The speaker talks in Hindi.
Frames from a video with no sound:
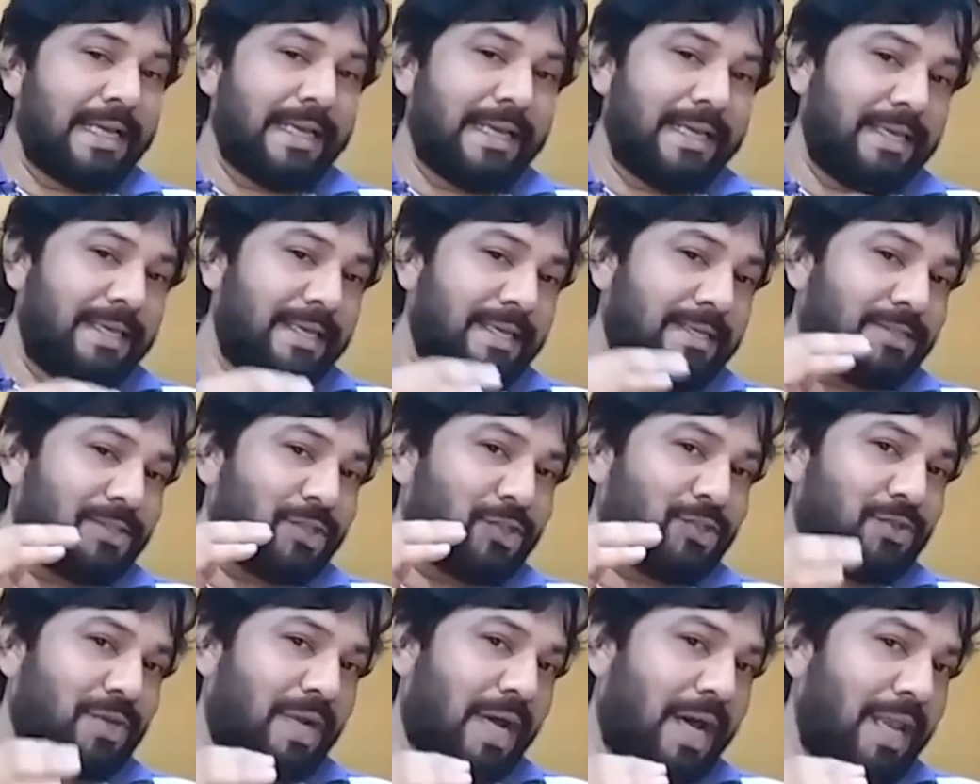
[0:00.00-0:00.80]
या
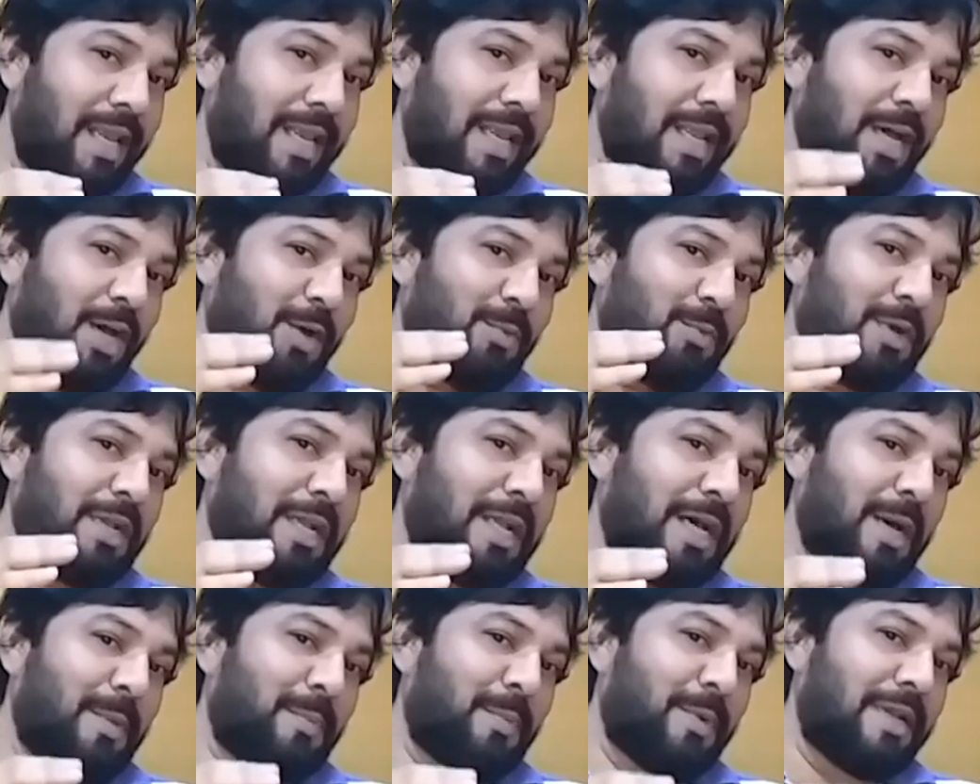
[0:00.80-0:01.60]
ससुराल ला हमन
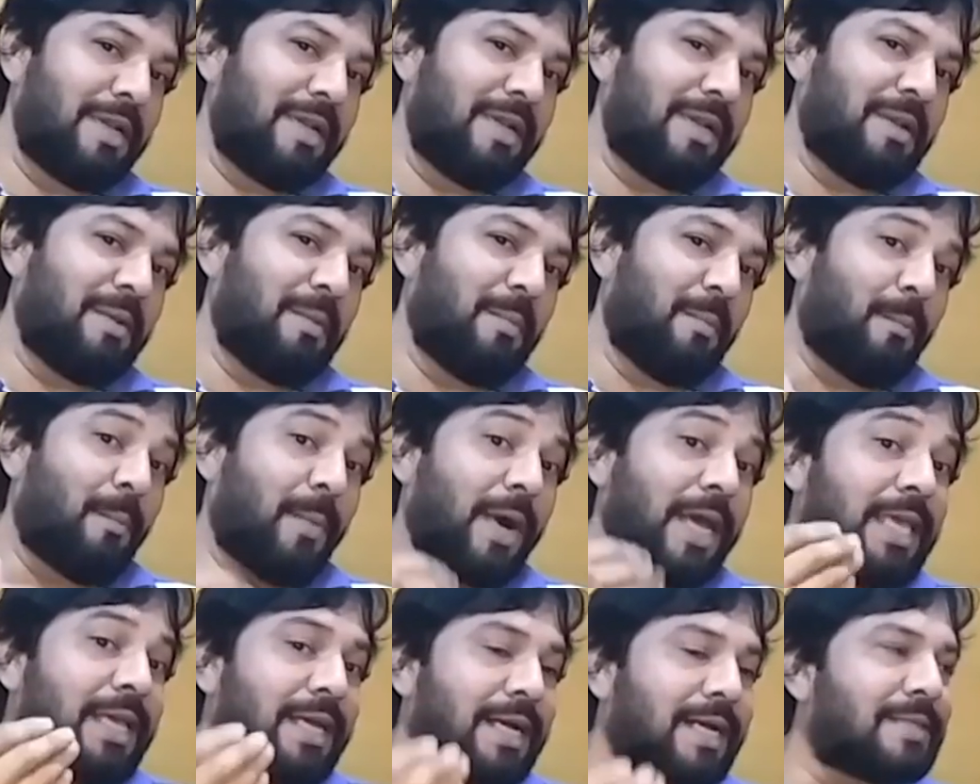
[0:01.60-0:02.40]
अपन
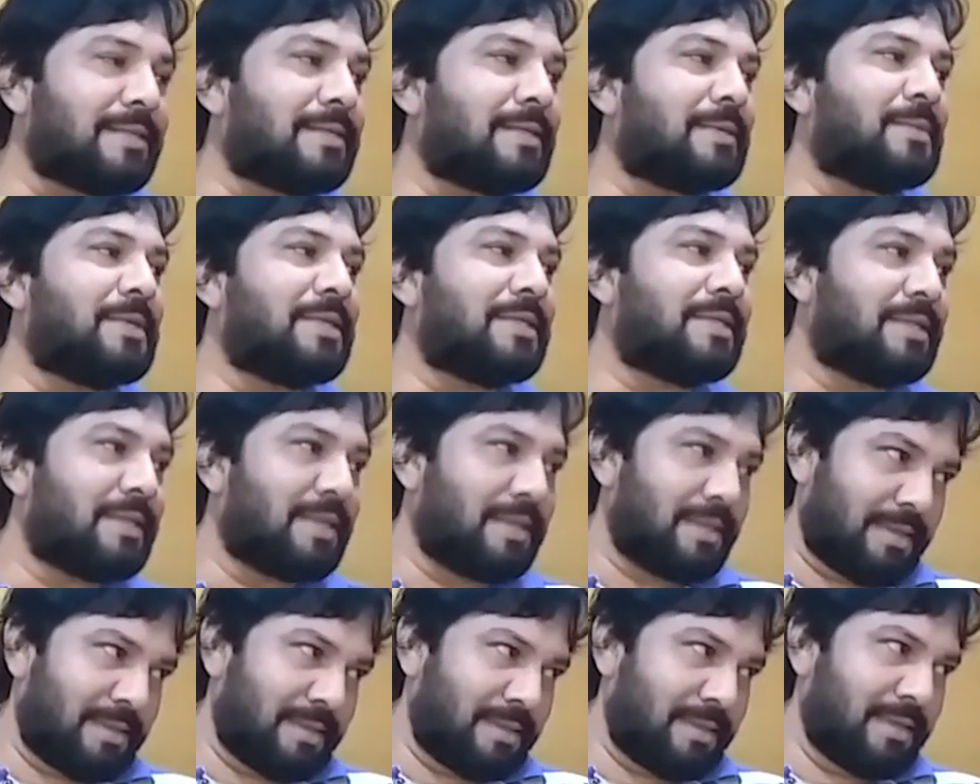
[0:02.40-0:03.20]
मायका
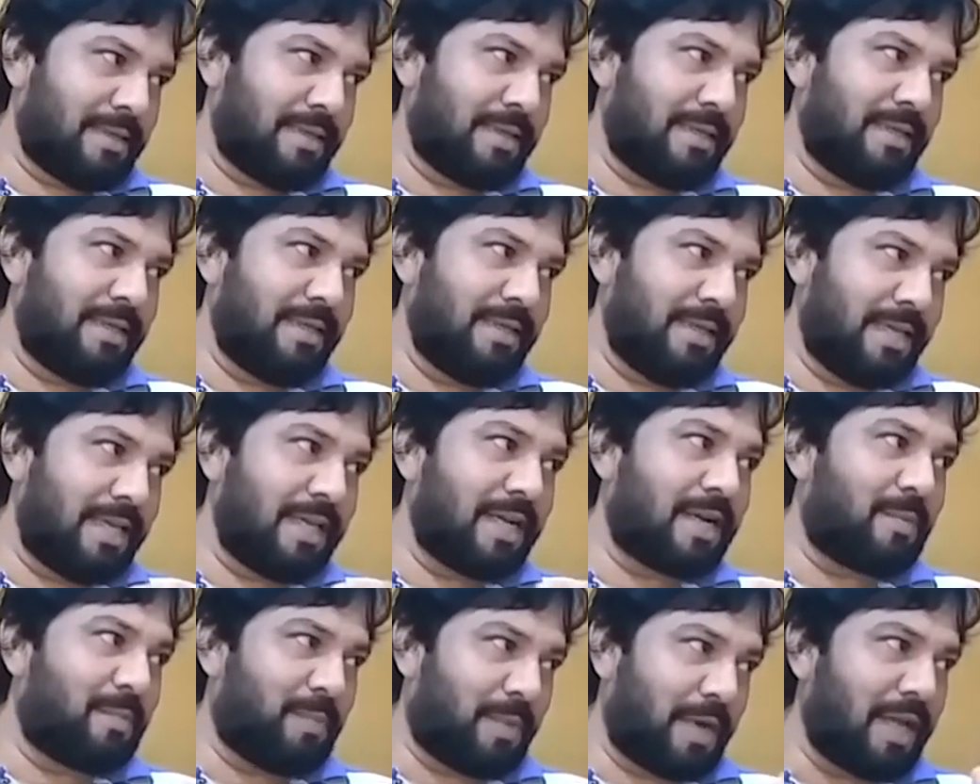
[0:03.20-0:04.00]
समझतन अच्छा। ये
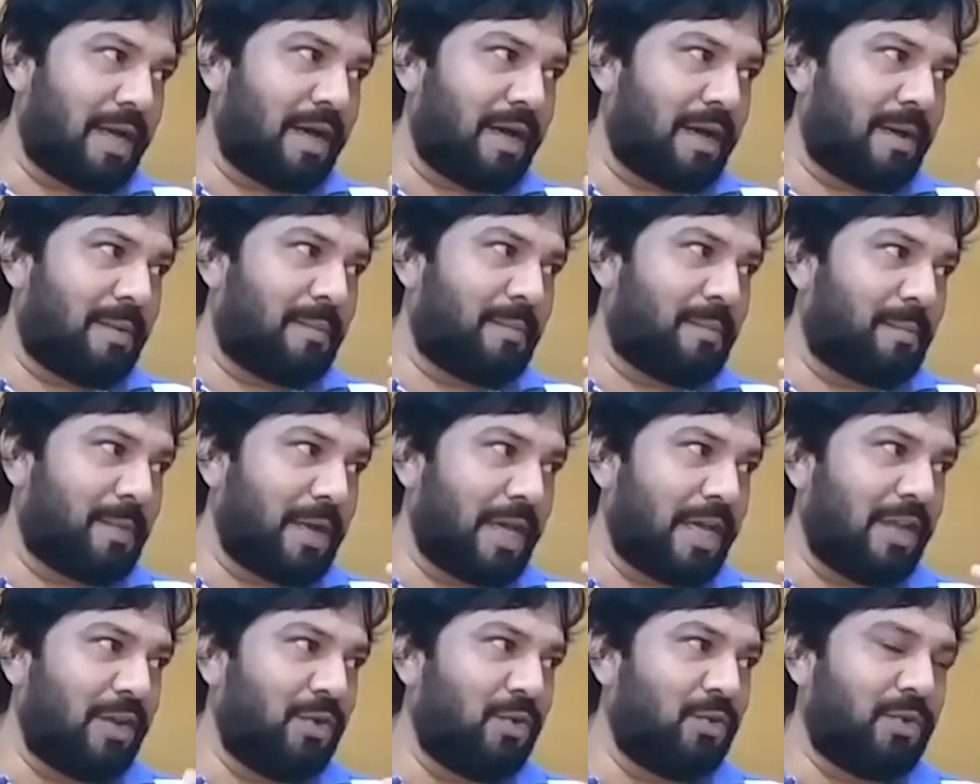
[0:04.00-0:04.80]
बड़ा
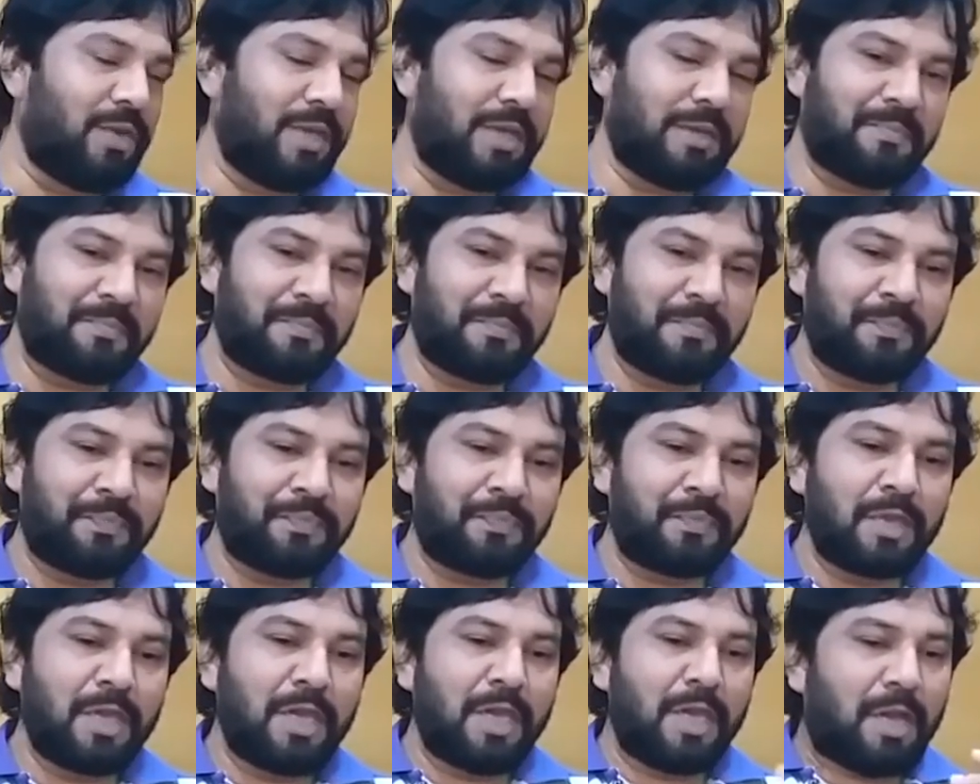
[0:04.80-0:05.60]
पहलू है
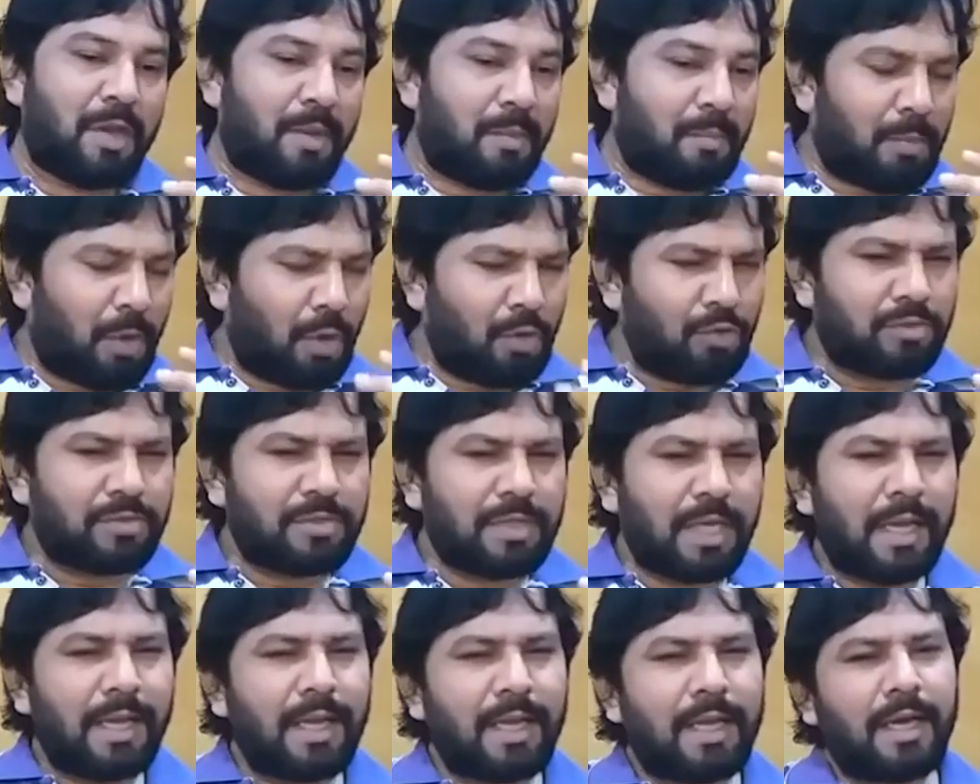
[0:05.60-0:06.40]
बहुत
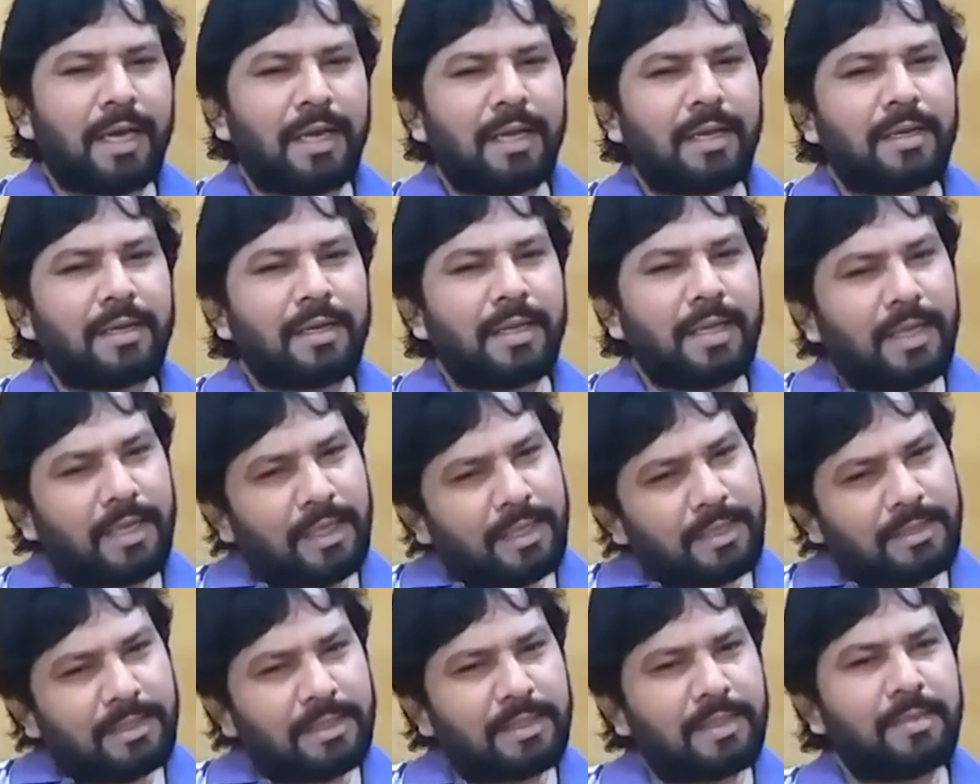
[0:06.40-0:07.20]
सारे घर एक
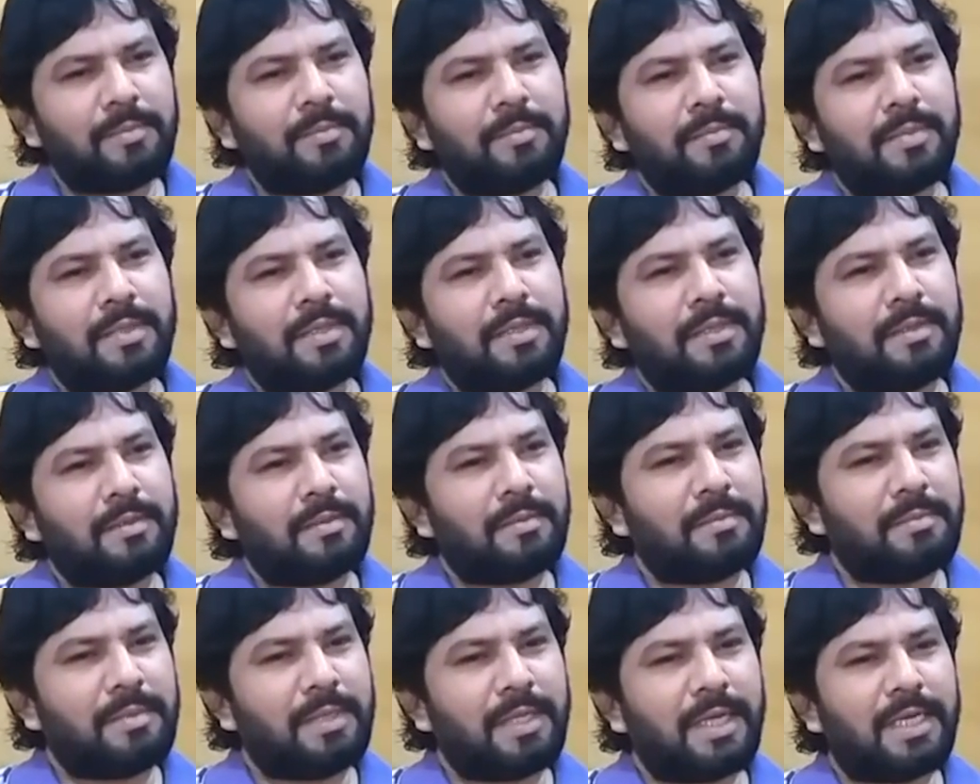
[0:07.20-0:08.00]
सेती
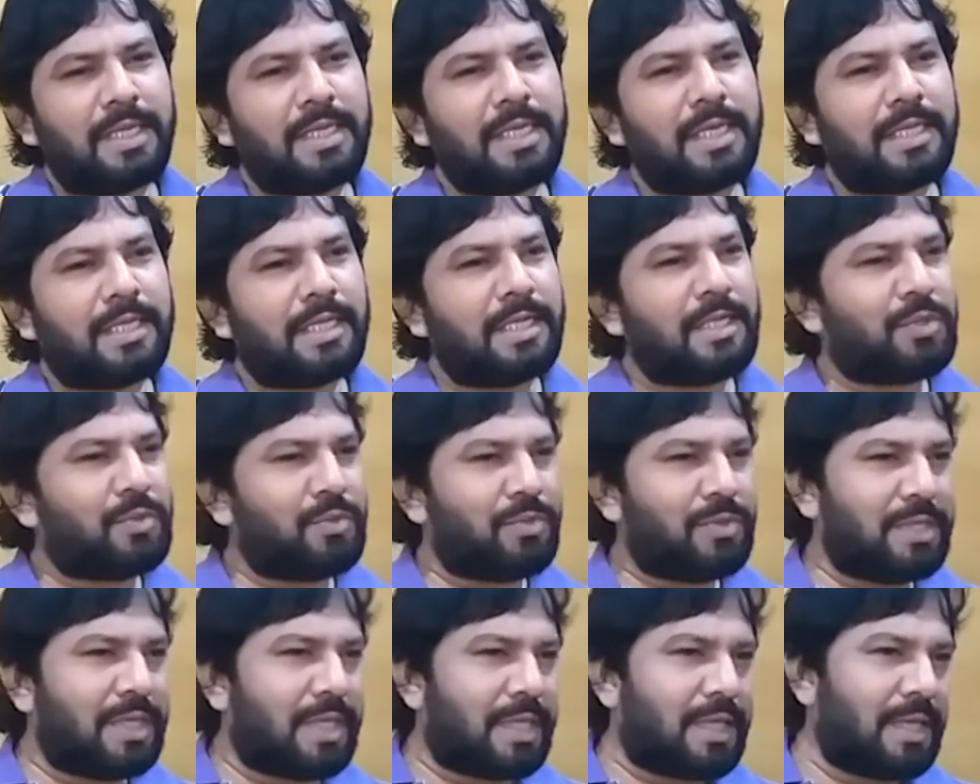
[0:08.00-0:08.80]
बिगड़ जाते
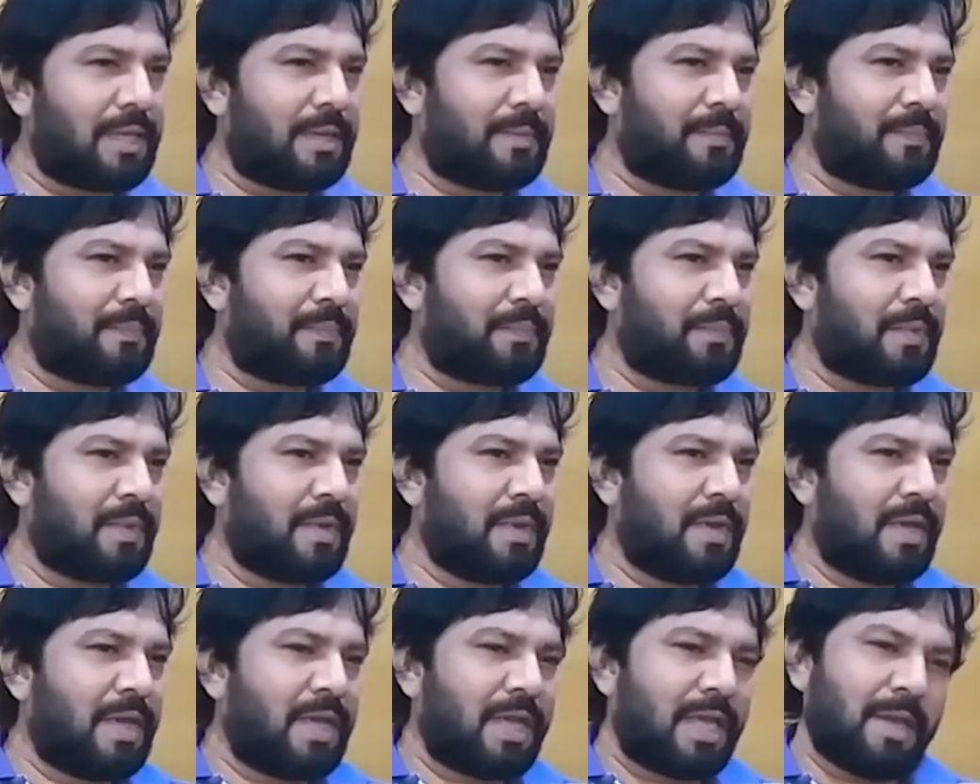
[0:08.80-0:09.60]
टूट जाते
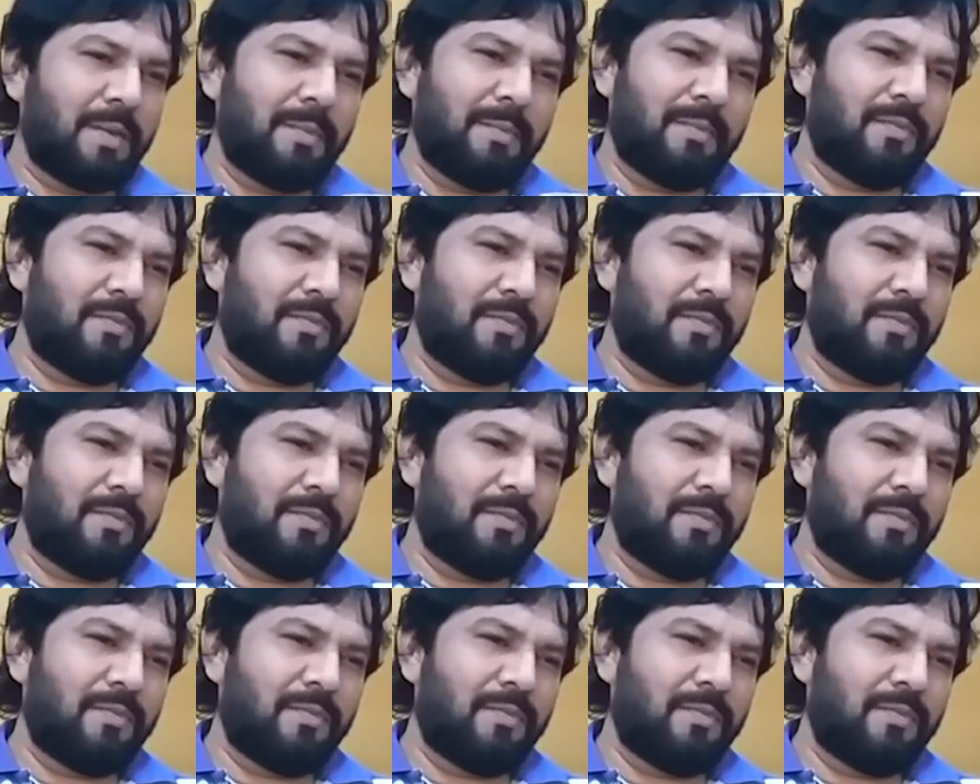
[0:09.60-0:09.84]
के,